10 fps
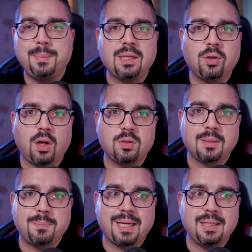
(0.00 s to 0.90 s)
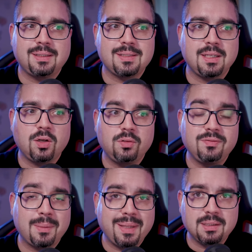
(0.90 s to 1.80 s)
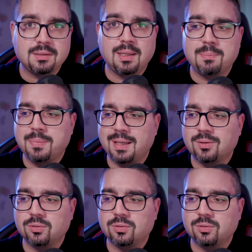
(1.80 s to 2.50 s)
Piccola nota e parentesi, ovviamente per